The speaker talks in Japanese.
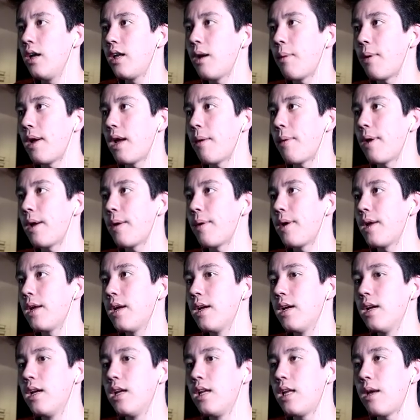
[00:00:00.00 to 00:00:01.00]
やばいやばいやば
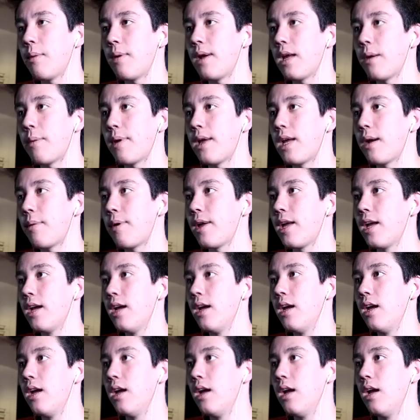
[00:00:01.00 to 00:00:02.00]
いやばいやばいやばい
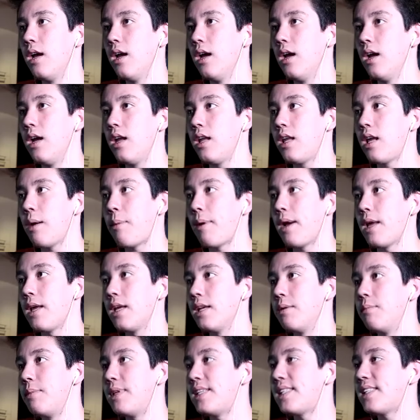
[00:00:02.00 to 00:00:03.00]
やばい、
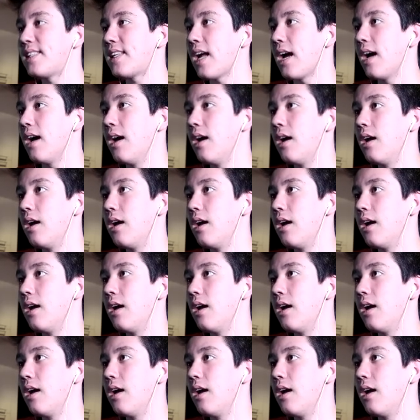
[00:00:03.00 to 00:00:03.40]
ミスった